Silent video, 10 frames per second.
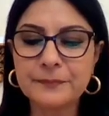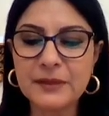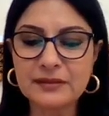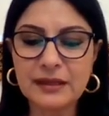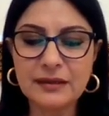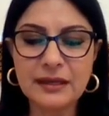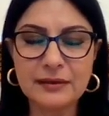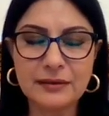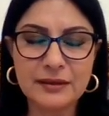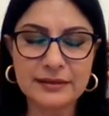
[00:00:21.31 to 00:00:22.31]

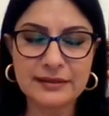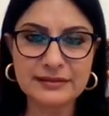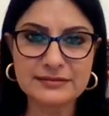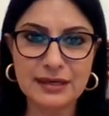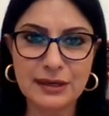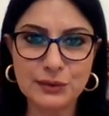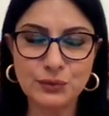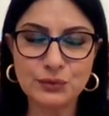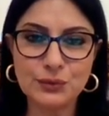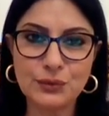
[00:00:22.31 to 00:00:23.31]
التنين 3 حزيران
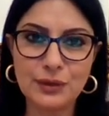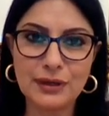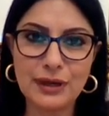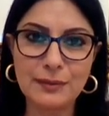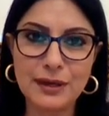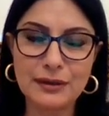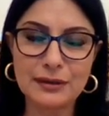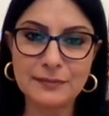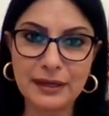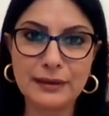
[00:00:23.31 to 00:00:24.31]
يونيو القمر
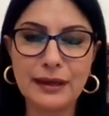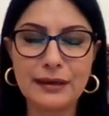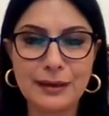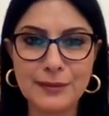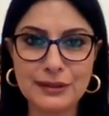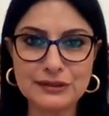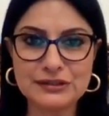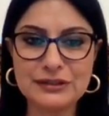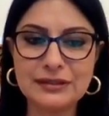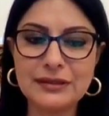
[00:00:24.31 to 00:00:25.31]
بيخلق القمر
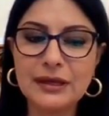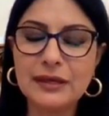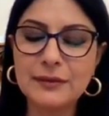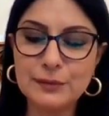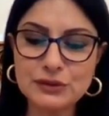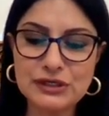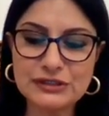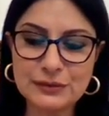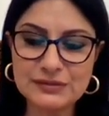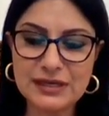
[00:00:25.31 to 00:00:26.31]
الجديد ببرج
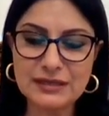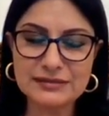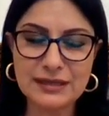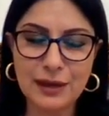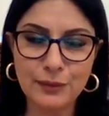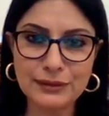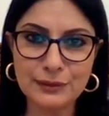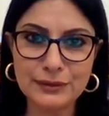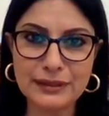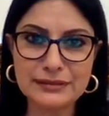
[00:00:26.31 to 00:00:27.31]
الجوزاء الساعة
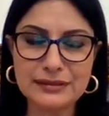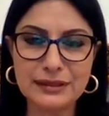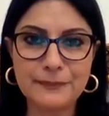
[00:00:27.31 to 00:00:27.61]
1 و3